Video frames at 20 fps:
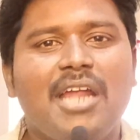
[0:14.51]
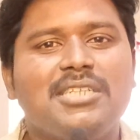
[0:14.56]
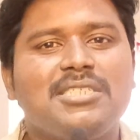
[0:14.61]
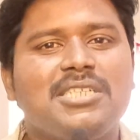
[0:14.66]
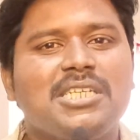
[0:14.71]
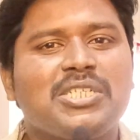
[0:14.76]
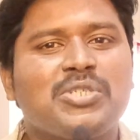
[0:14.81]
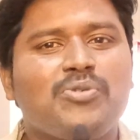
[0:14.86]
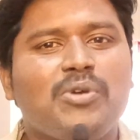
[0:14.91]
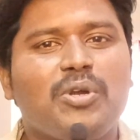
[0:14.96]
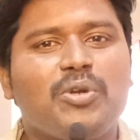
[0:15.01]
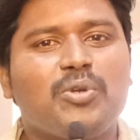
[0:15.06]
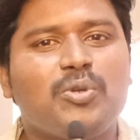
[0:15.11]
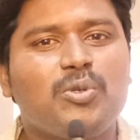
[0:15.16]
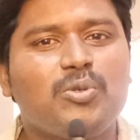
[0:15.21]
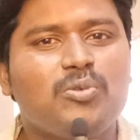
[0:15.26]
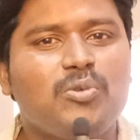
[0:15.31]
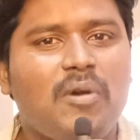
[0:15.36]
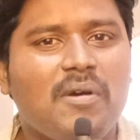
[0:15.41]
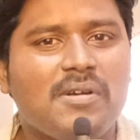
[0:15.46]
అండ్ జస్ట్ ఒక
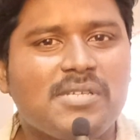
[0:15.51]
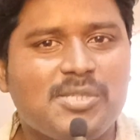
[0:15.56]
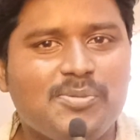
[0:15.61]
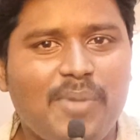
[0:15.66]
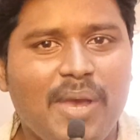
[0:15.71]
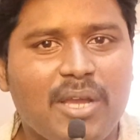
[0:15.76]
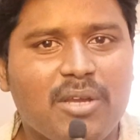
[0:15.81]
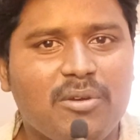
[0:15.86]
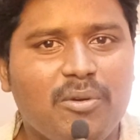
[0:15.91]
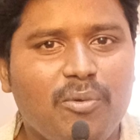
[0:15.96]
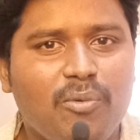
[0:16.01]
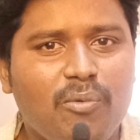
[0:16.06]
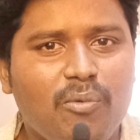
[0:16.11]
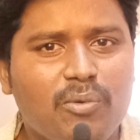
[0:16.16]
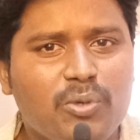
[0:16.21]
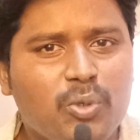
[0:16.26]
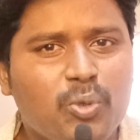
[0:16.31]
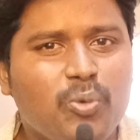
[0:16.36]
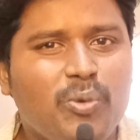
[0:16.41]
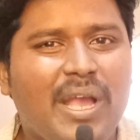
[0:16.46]
టూ అవర్స్ బ్యాక్
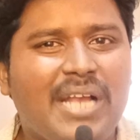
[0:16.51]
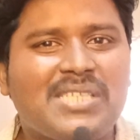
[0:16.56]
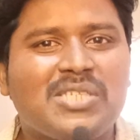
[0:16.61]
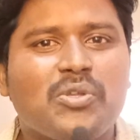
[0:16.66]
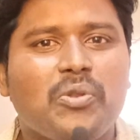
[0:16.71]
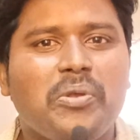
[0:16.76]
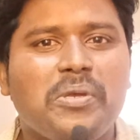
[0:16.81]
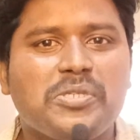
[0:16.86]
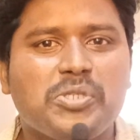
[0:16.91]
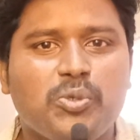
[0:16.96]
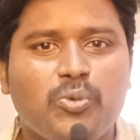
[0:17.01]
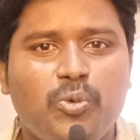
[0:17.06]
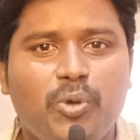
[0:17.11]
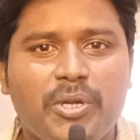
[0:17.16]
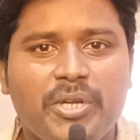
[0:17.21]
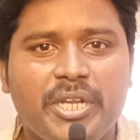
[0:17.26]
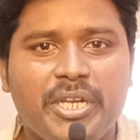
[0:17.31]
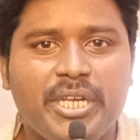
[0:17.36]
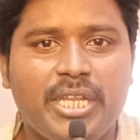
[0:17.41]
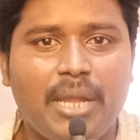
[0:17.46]
టూ ఎక్స్క్లూజివ్
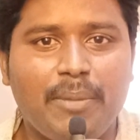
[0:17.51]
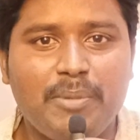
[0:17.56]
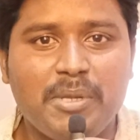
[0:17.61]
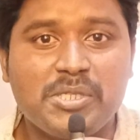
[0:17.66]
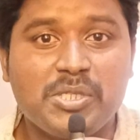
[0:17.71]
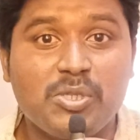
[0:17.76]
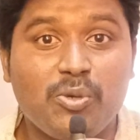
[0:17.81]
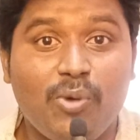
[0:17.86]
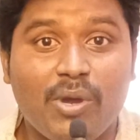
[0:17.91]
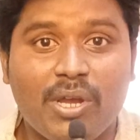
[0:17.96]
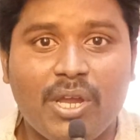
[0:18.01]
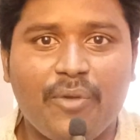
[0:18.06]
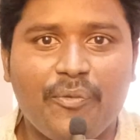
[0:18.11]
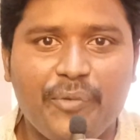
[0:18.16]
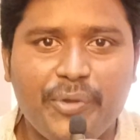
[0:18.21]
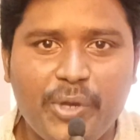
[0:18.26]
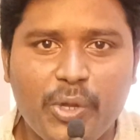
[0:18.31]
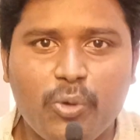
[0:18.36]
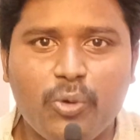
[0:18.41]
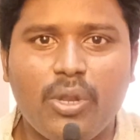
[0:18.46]
ఓటీటీ అప్డేట్స్తో ఒక
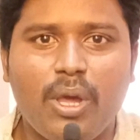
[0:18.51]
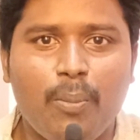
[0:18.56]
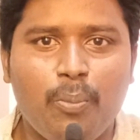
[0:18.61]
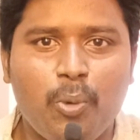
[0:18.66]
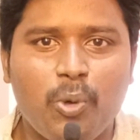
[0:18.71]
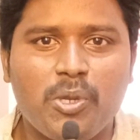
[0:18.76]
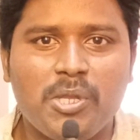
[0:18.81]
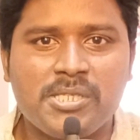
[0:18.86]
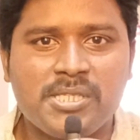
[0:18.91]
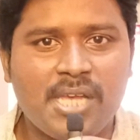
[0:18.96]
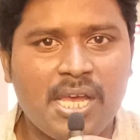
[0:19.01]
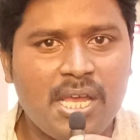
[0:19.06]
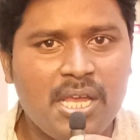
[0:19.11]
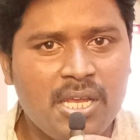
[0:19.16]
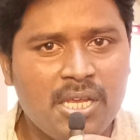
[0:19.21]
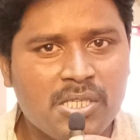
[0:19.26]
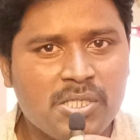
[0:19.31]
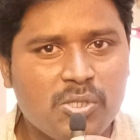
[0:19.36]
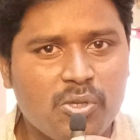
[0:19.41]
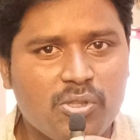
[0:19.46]
వీడియో కూడా అప్లోడ్ చేసా
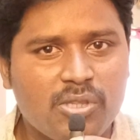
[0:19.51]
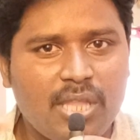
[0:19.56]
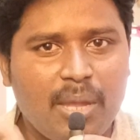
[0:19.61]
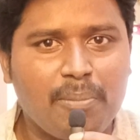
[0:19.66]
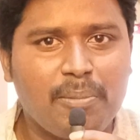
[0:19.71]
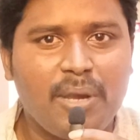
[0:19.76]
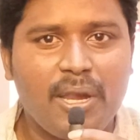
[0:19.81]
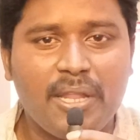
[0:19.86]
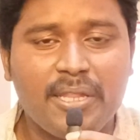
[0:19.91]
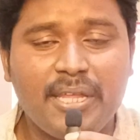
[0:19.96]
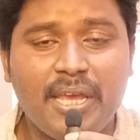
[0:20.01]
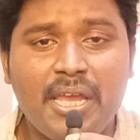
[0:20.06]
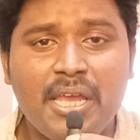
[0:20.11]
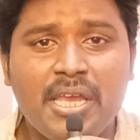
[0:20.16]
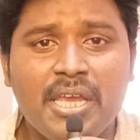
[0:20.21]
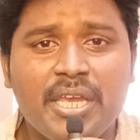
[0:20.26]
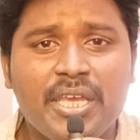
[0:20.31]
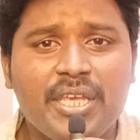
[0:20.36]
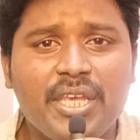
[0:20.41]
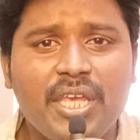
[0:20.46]
సో తమిళగా
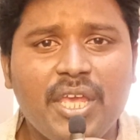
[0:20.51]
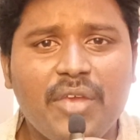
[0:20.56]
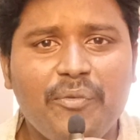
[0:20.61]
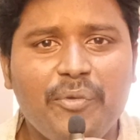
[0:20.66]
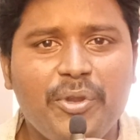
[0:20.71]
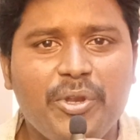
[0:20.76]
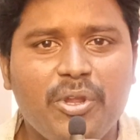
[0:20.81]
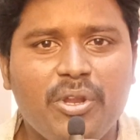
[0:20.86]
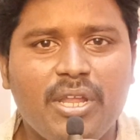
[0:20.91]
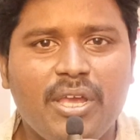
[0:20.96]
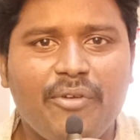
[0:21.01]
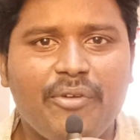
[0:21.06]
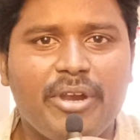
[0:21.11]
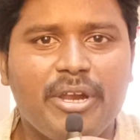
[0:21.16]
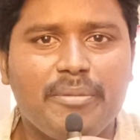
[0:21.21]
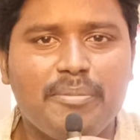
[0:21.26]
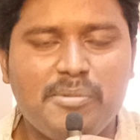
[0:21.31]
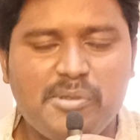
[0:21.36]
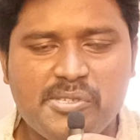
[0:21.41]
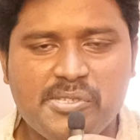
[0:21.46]
ఈ వీడియోని
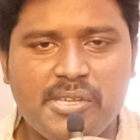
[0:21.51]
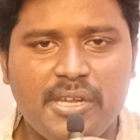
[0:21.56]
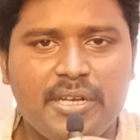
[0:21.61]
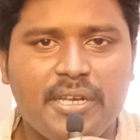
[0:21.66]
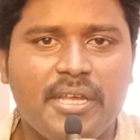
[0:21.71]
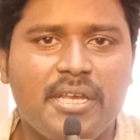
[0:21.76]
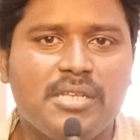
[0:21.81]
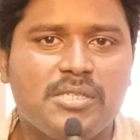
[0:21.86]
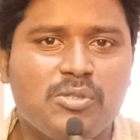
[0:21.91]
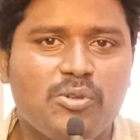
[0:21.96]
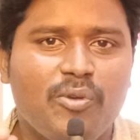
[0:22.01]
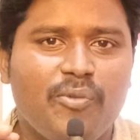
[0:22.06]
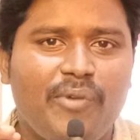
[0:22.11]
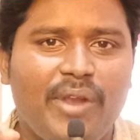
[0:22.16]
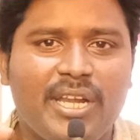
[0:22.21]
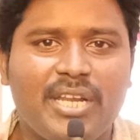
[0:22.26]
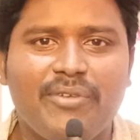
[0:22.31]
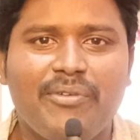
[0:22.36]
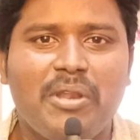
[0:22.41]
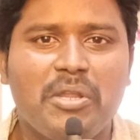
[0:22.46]
ఎవరైనా మిస్ అంటే సో
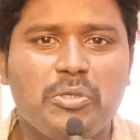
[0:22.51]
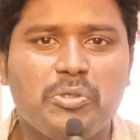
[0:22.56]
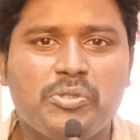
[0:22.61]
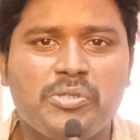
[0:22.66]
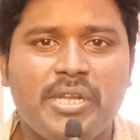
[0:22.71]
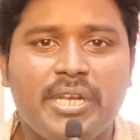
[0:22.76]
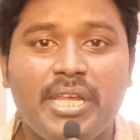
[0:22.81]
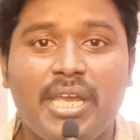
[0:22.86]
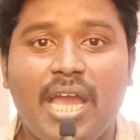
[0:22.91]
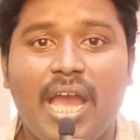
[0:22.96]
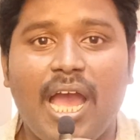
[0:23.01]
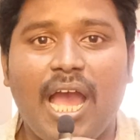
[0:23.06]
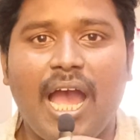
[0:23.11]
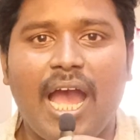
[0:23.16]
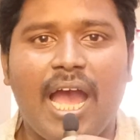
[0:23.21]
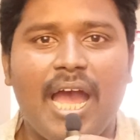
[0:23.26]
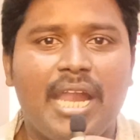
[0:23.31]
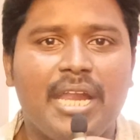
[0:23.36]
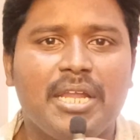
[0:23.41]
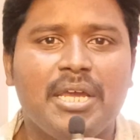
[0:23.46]
వెంటనే వెళ్ళి చూసేయండి
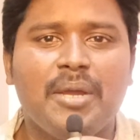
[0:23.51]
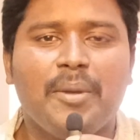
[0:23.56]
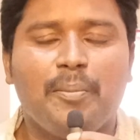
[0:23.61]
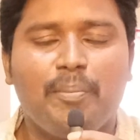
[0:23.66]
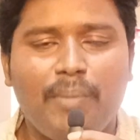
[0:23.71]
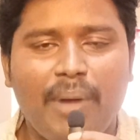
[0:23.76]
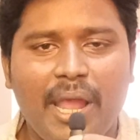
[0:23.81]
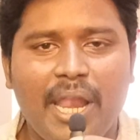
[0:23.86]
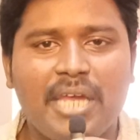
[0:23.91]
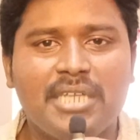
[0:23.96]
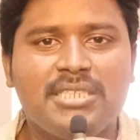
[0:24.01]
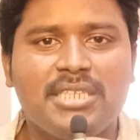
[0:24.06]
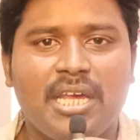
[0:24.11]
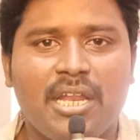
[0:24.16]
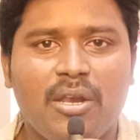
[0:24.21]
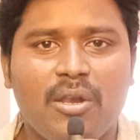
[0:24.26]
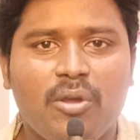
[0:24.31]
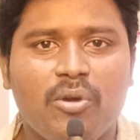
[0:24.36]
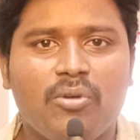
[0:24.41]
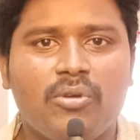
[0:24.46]
అండ్ మన
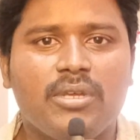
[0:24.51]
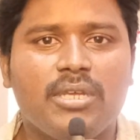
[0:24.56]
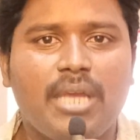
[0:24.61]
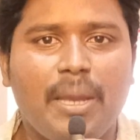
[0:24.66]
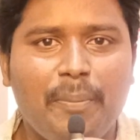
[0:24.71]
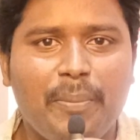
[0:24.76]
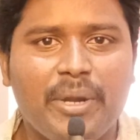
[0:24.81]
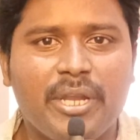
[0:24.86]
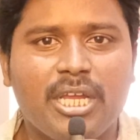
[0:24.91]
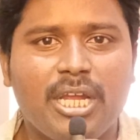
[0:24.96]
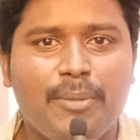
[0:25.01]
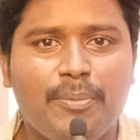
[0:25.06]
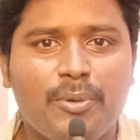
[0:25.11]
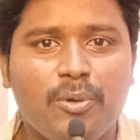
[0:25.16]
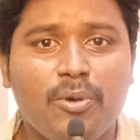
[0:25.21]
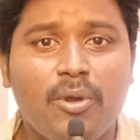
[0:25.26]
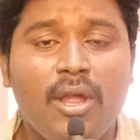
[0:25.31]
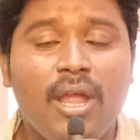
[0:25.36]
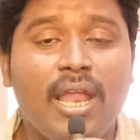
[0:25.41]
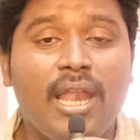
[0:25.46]
ఛానల్లో
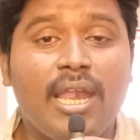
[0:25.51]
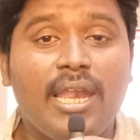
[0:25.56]
ఎప్పటికప్పుడు